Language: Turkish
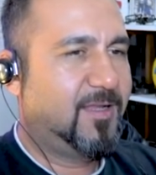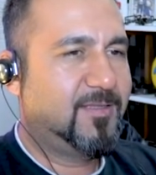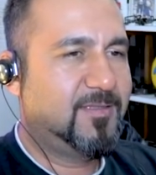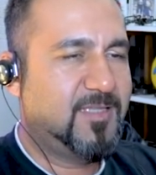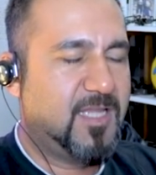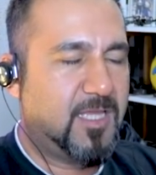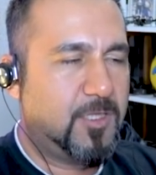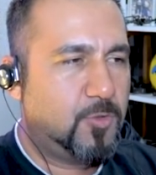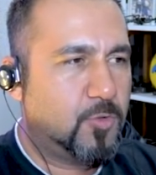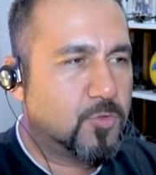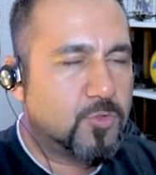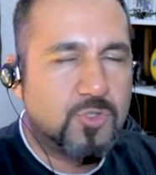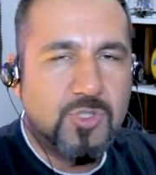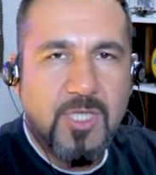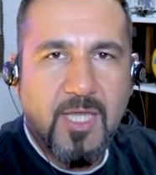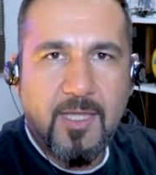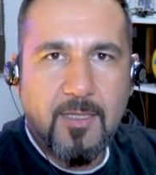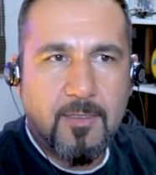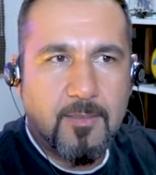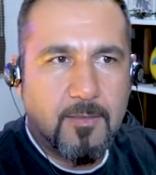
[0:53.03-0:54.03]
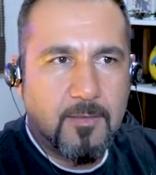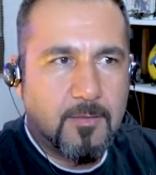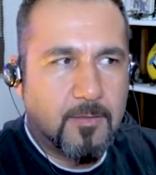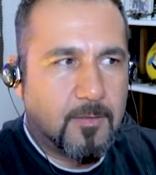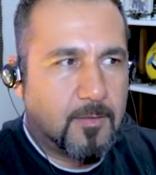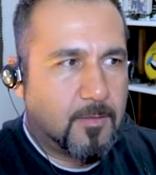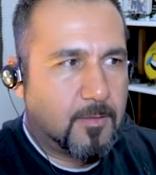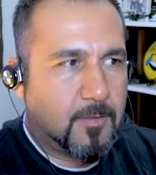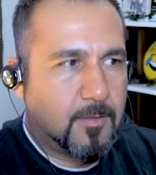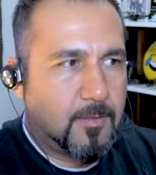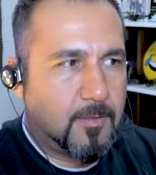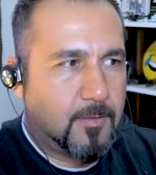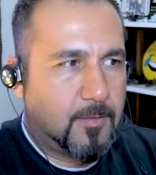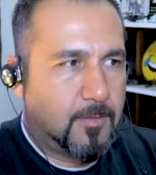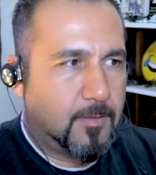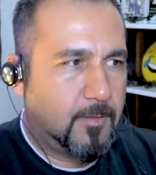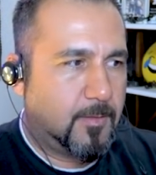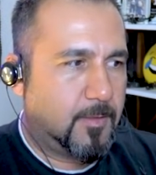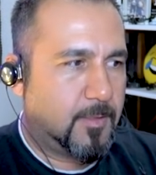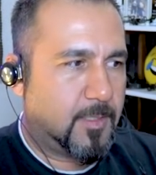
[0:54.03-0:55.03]
Ne yiyorsunuz ya?
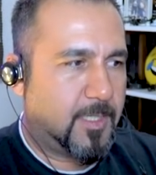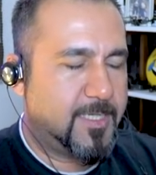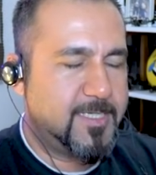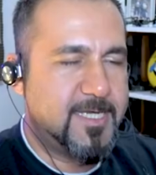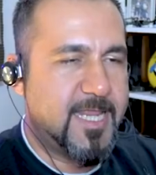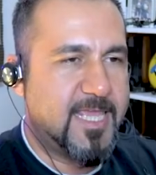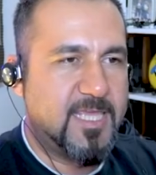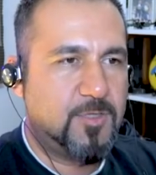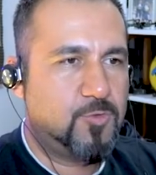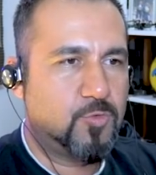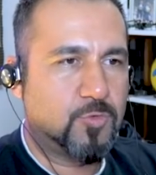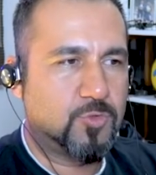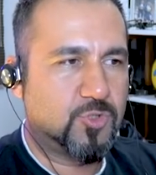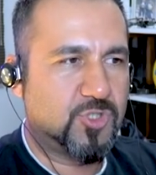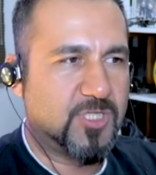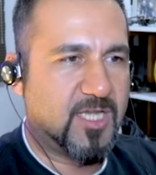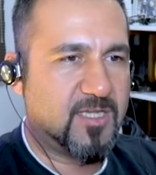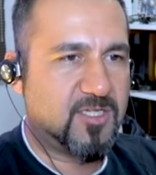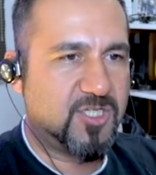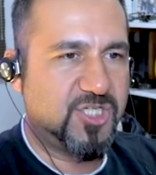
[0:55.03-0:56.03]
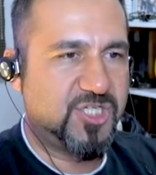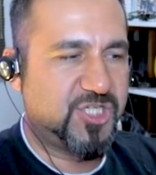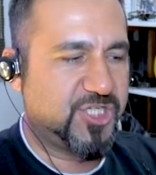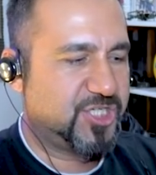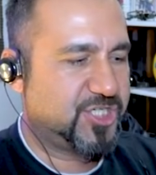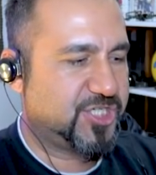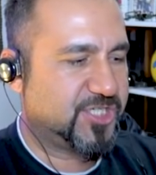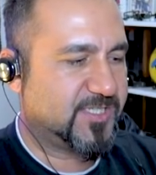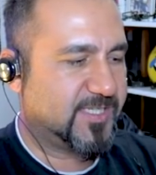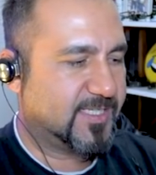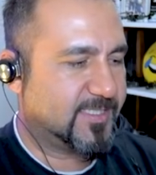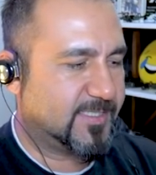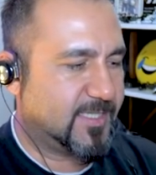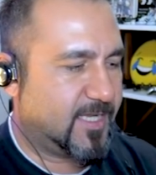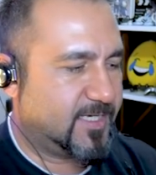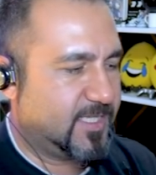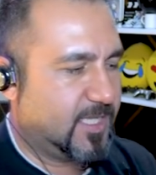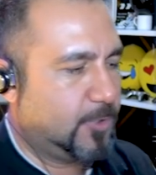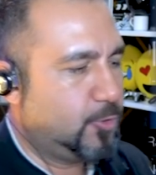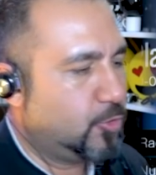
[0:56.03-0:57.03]
Hani ne yiyorsunuz ya? Hışır hışır
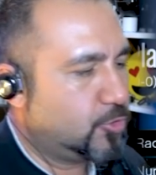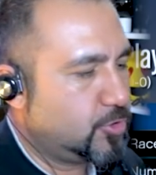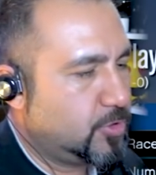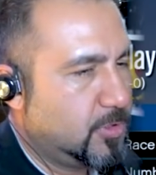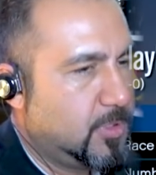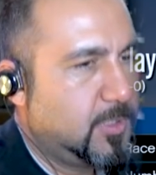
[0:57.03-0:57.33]
sesler geliyor.